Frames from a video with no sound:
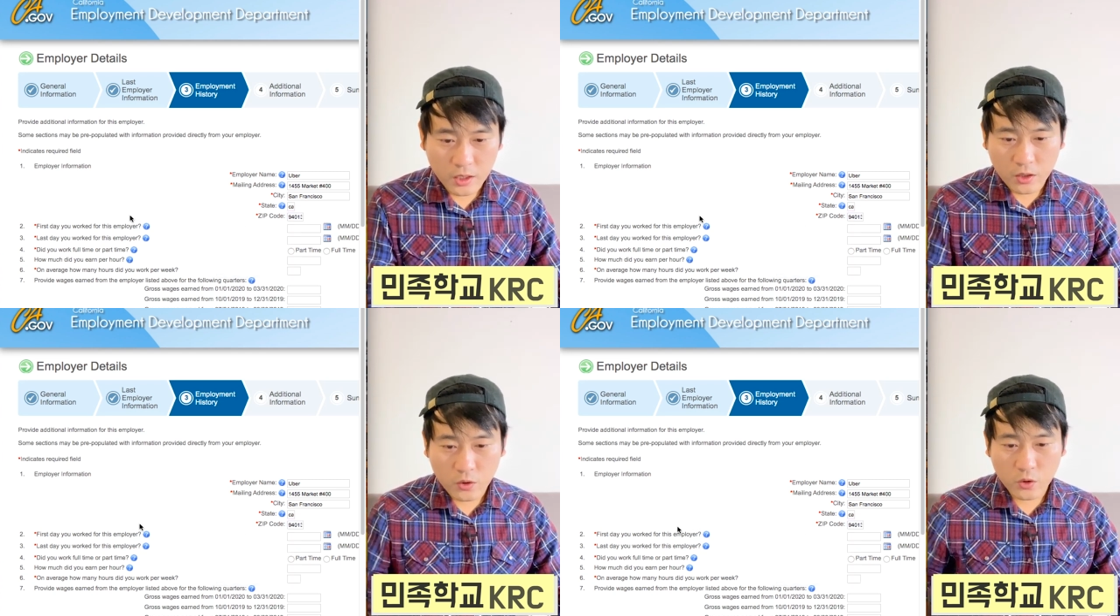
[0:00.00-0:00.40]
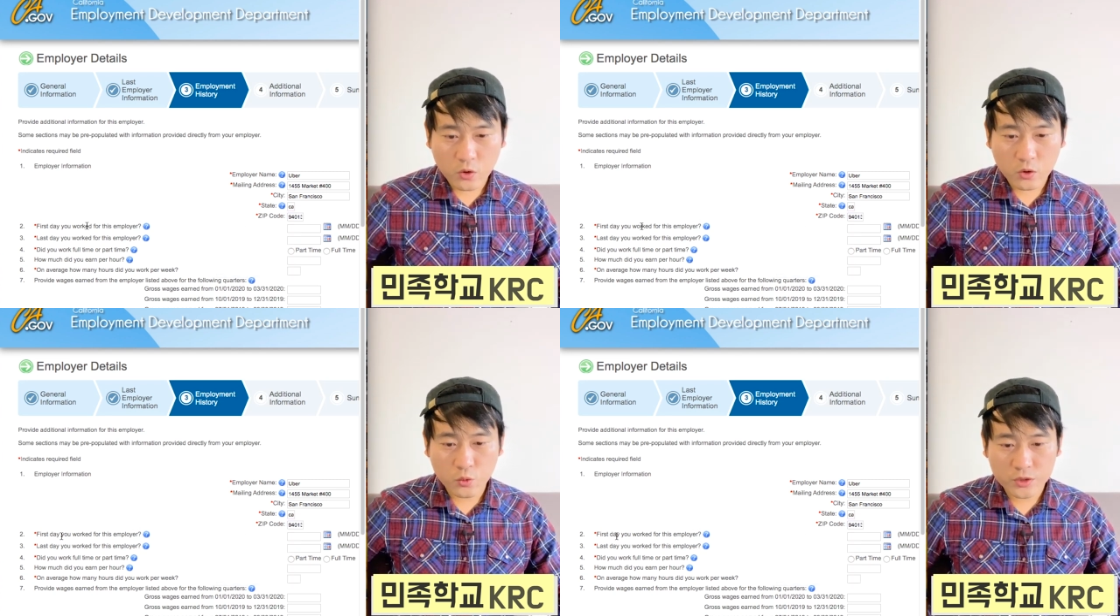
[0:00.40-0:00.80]
그리고
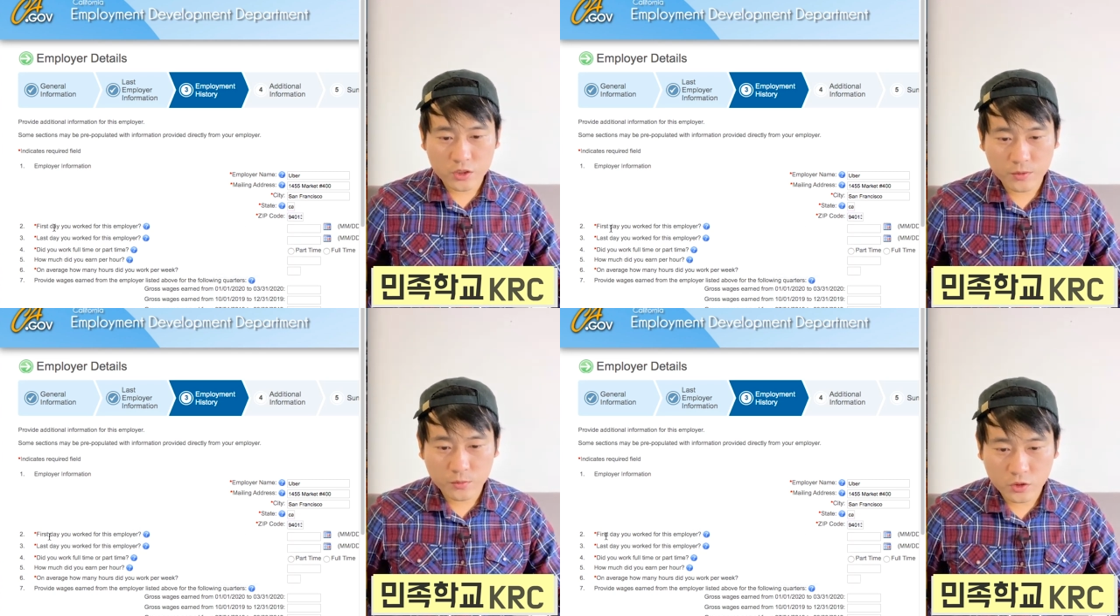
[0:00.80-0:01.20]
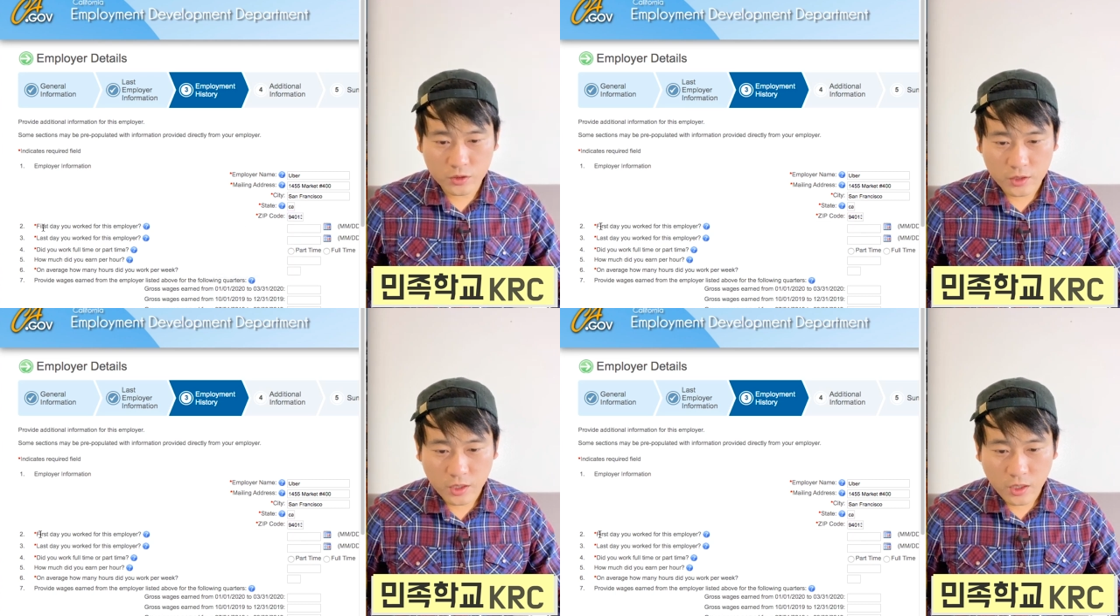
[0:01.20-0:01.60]
두 번째 질문,
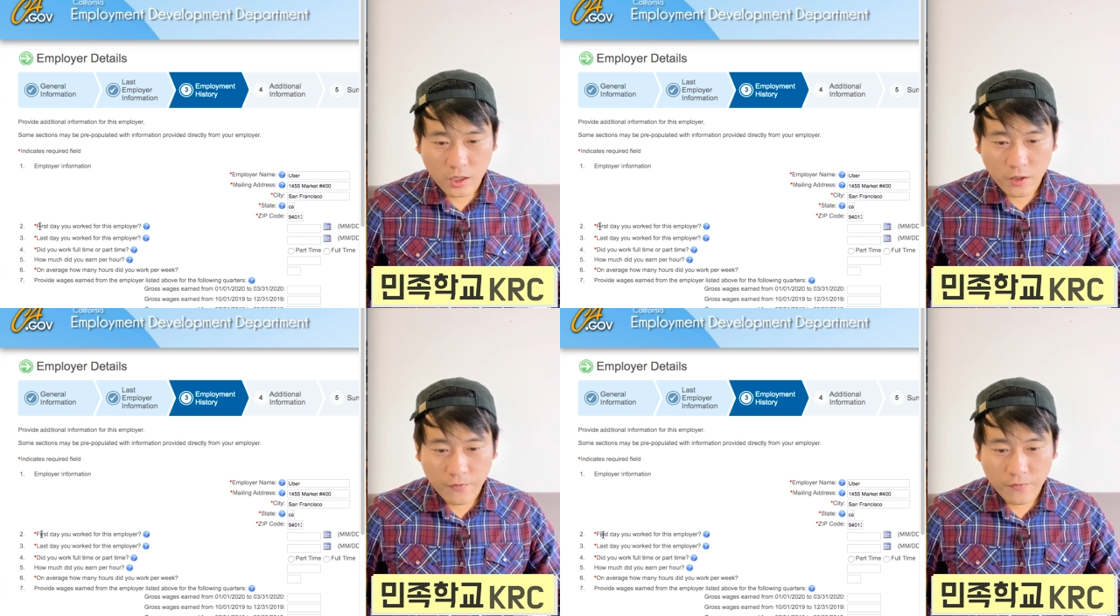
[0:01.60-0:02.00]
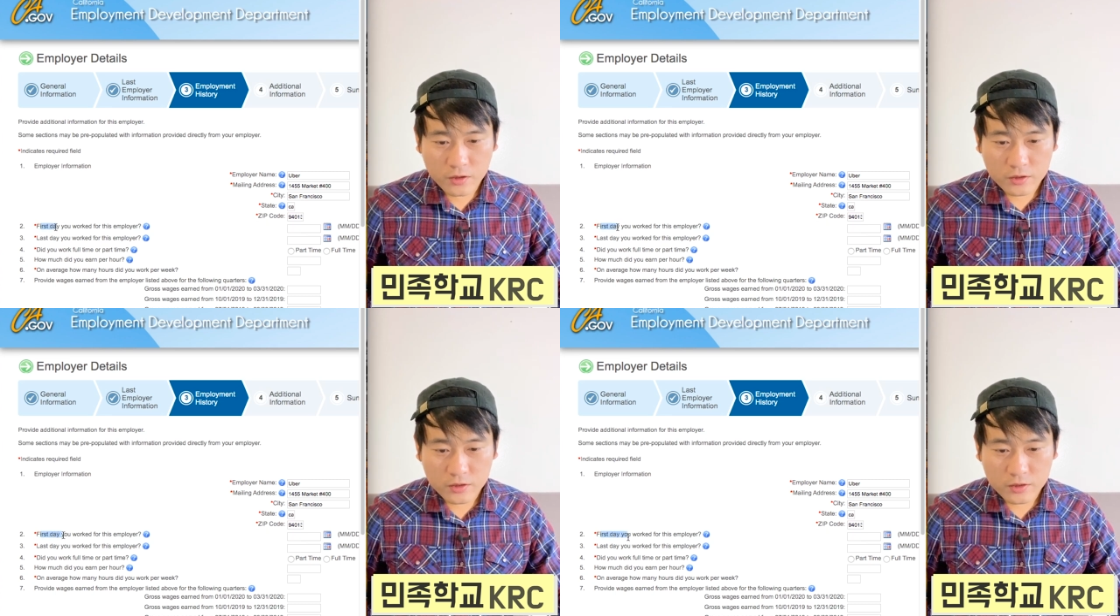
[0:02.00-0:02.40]

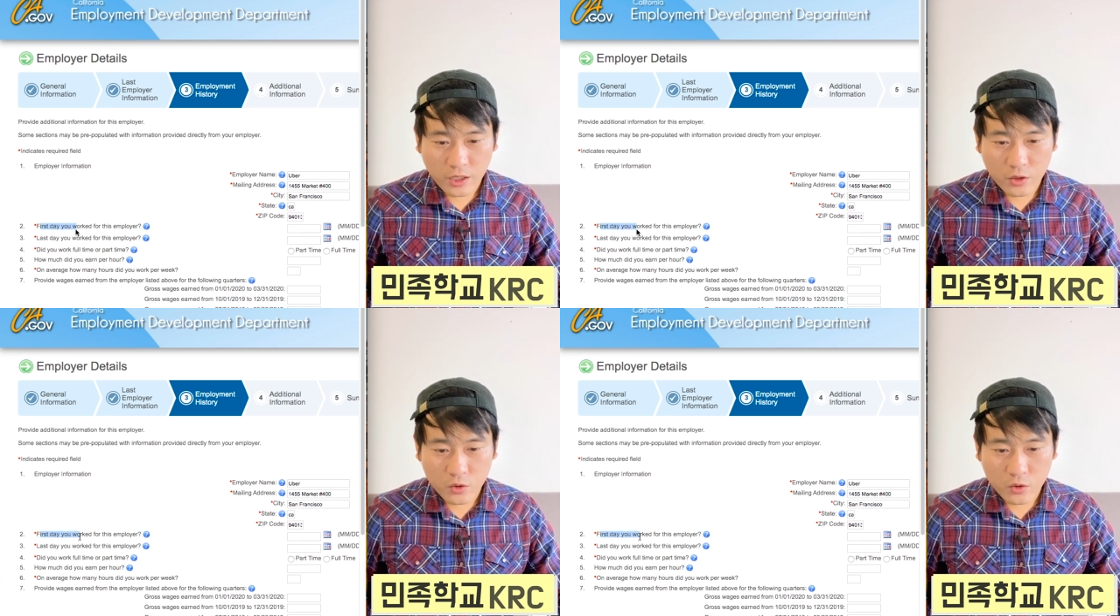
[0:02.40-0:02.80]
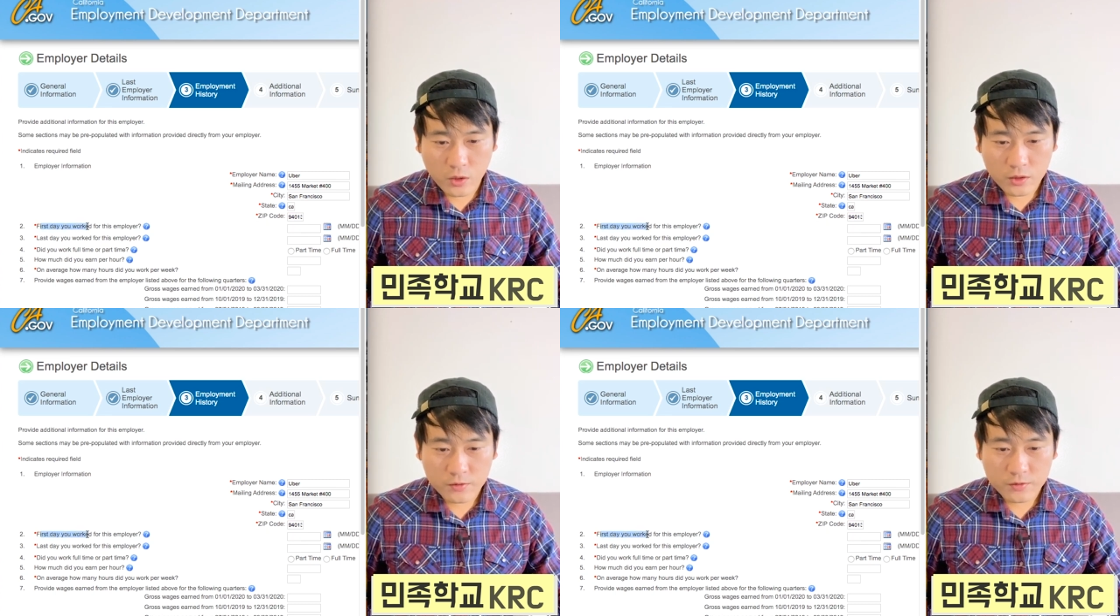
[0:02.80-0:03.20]
First day you work